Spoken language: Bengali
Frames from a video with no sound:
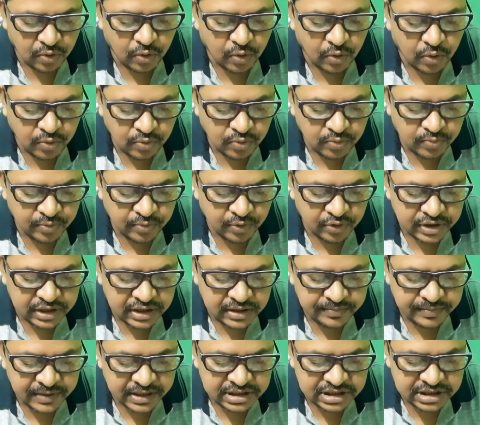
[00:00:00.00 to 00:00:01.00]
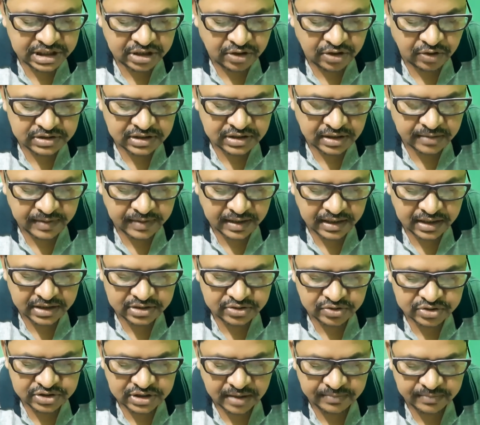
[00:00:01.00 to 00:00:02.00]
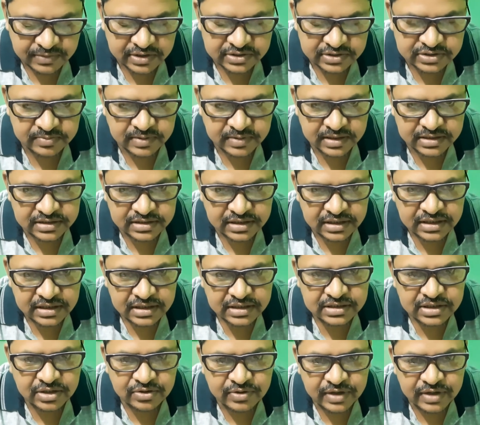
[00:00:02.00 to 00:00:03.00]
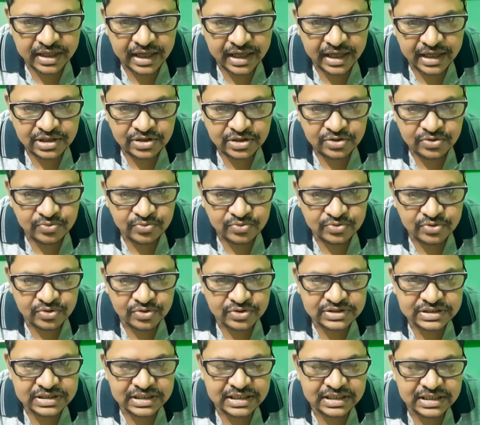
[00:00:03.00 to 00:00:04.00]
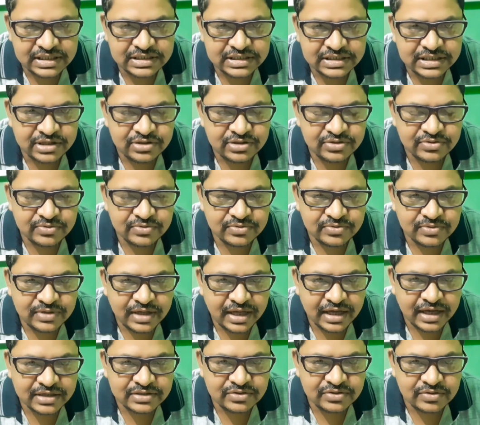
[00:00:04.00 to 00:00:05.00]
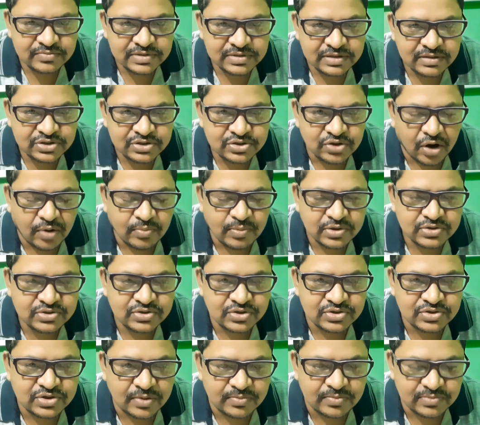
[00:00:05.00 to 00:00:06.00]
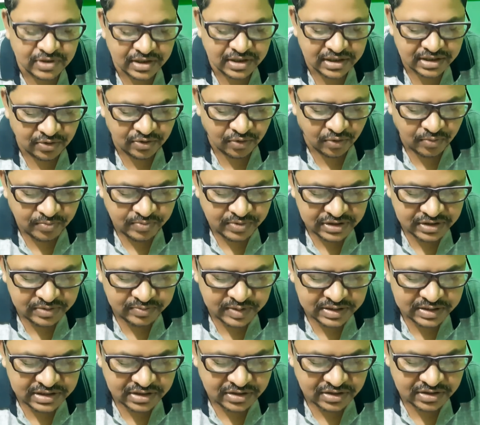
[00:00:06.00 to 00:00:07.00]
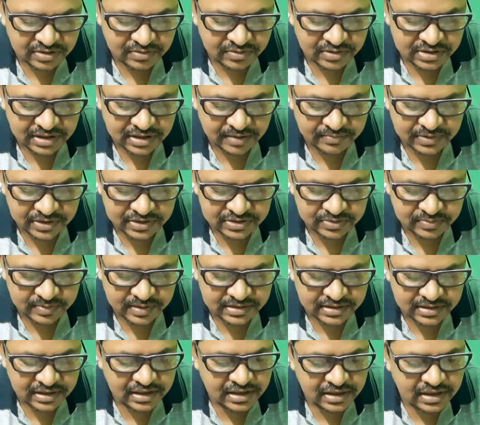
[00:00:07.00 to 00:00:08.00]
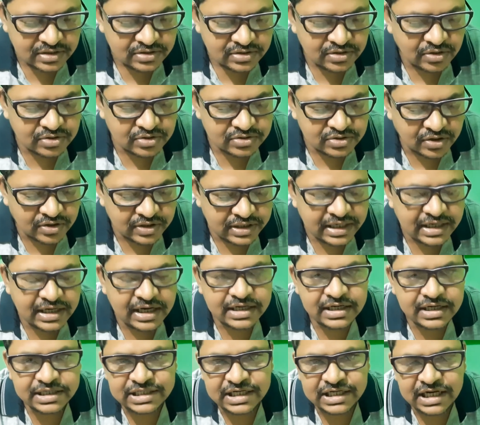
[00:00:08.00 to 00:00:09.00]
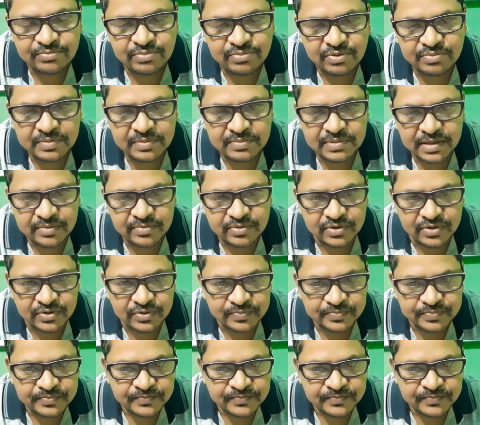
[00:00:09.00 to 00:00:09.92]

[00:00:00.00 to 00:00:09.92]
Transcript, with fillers: ঔপনিবেশিকতাবাদ ও সাম্রাজ্যবাদ দেখো এই দুটো জিনিস কিন্তু একদম ধরো সমর্থক শব্দ আছে ঔপনিবেশিকতা ও সাম্রাজ্যবাদ দেখো যখন ইংল্যান্ডে শিল্প বিপ্লব হলো